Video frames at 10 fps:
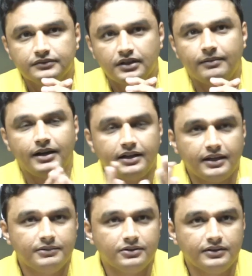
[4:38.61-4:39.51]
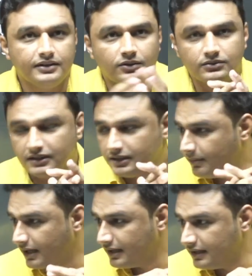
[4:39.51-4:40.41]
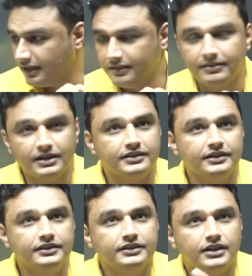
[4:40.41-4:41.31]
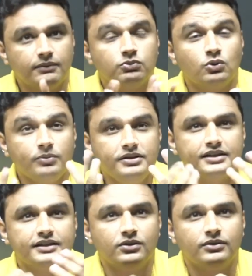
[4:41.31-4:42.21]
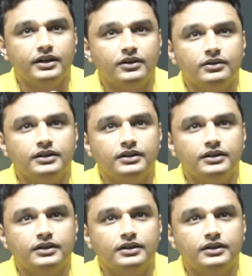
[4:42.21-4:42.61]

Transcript: हमारे टाइम में तो इतना होता था बारह तेरह की बात है अब तो और भी ज्यादा हो गया होगा